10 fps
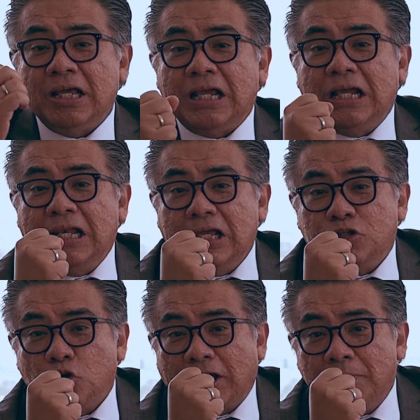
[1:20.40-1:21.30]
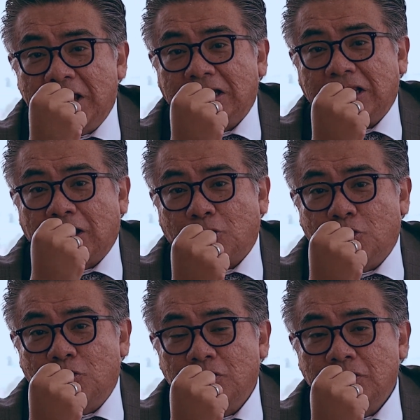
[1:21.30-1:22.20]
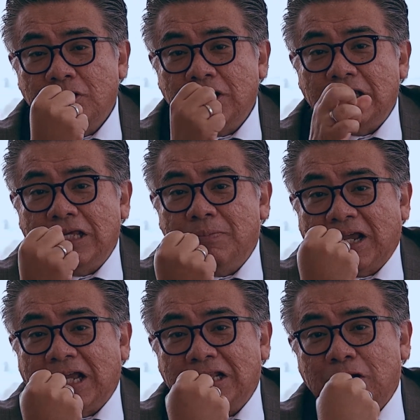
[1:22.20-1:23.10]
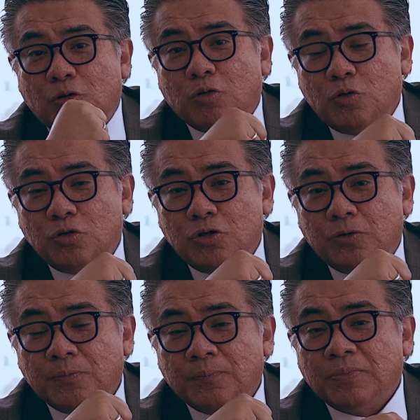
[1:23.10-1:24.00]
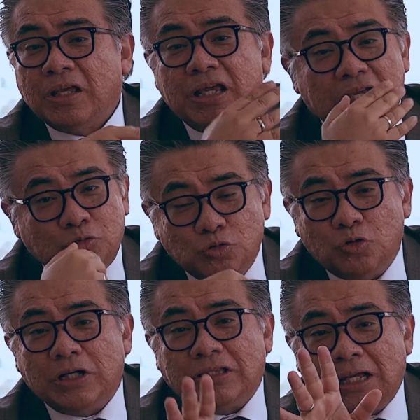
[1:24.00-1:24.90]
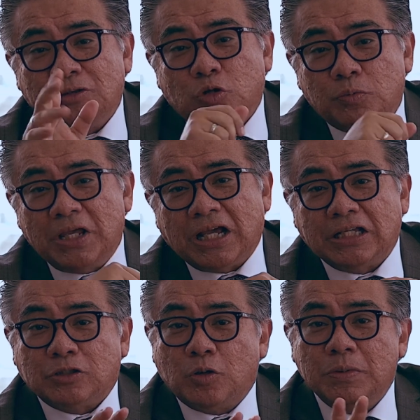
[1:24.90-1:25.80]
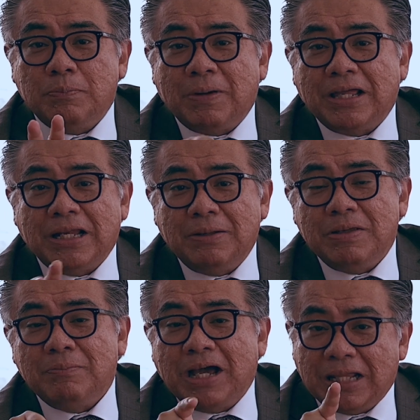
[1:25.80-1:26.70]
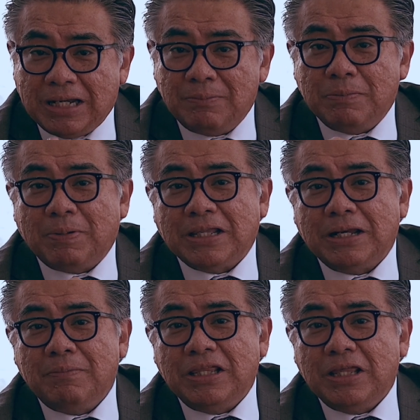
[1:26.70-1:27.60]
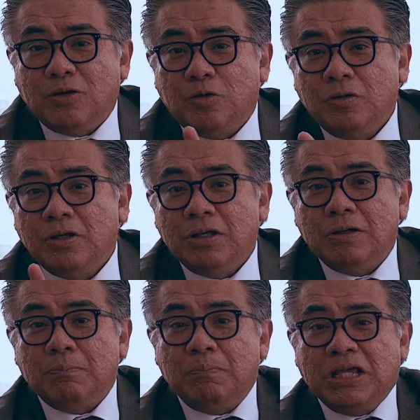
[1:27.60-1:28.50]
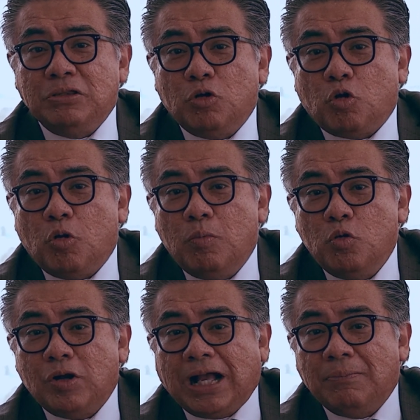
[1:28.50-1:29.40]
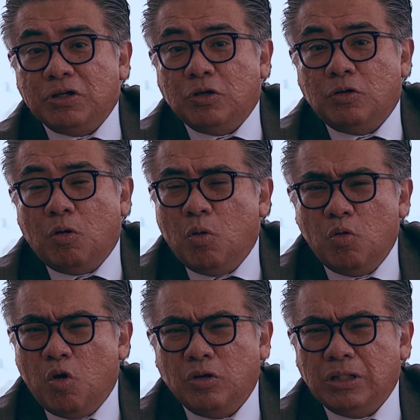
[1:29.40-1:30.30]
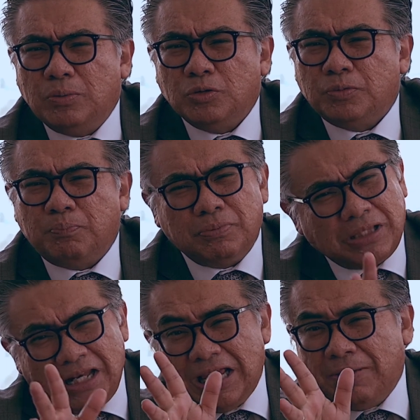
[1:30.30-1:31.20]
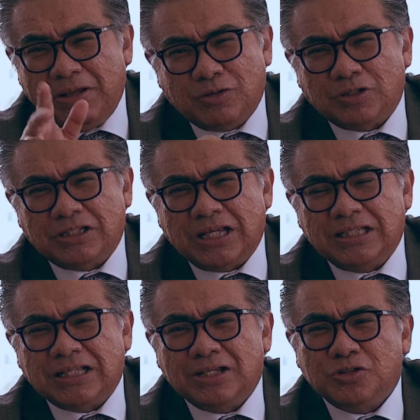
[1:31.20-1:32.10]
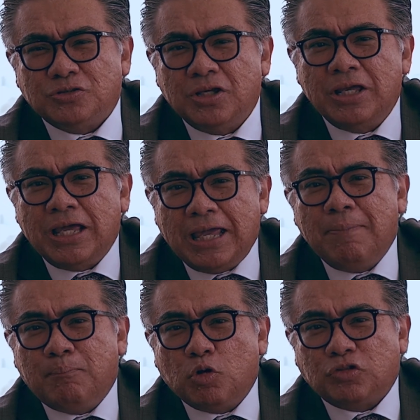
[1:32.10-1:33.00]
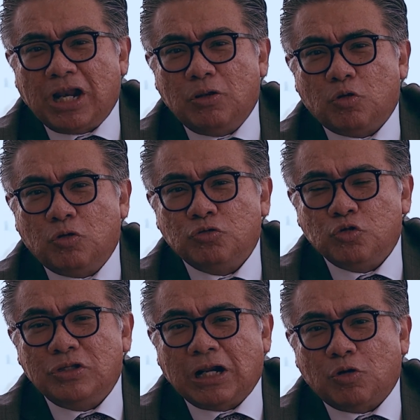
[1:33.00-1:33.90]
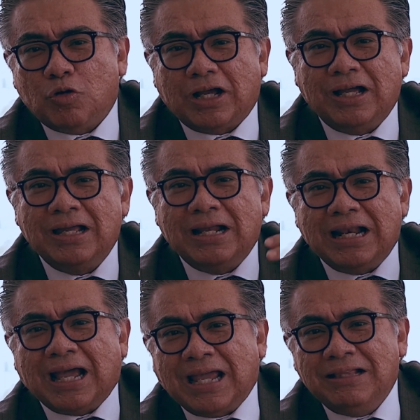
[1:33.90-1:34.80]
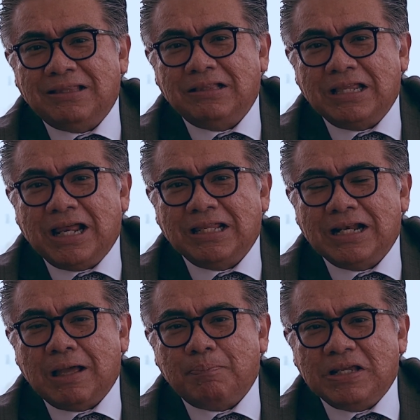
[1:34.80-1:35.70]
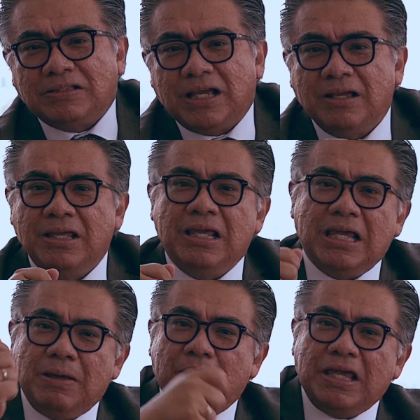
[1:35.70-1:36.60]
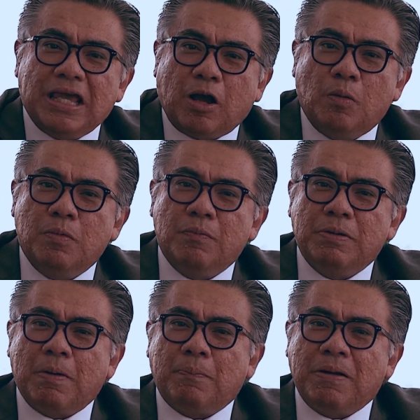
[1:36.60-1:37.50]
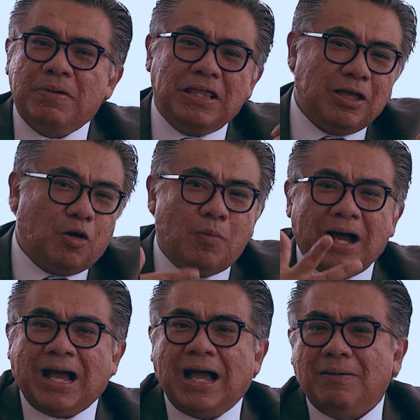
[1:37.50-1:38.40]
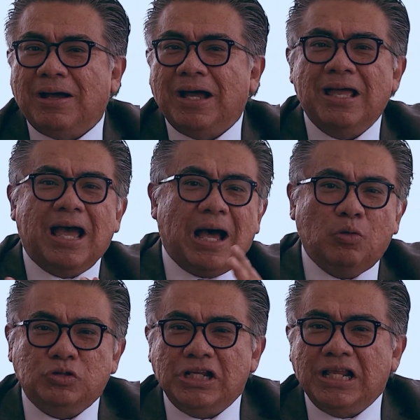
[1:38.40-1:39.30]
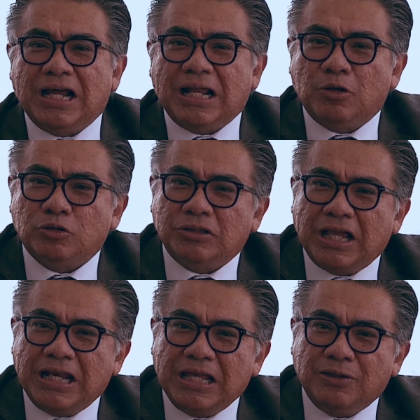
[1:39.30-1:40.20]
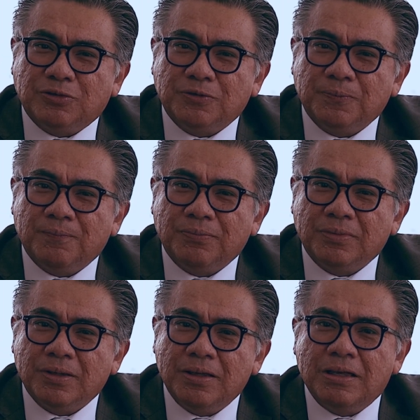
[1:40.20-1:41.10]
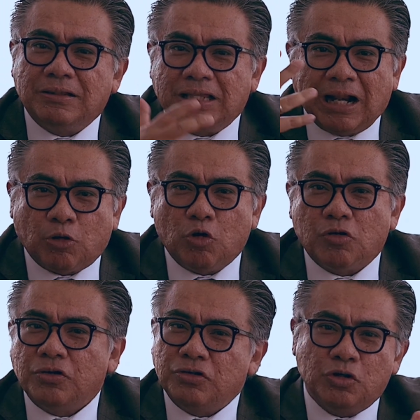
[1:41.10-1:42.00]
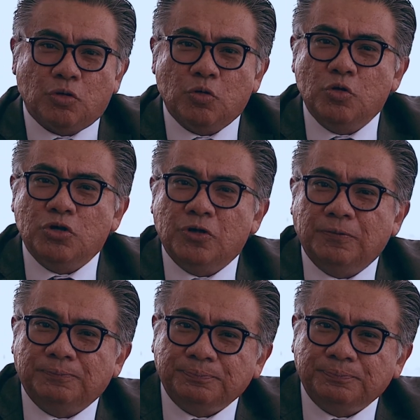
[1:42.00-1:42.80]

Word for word: El hecho que me aterró y me generó orgullo es uno de tantos viajes con mi padre y mi madre, mi padre médico, viendo cómo un camión o un ómnibus tenía menos de seis años, empotrado contra una roca, la gente tirada en la pista y veía cómo mi papá médico bajaba a auxiliar a los heridos. Terror y orgullo.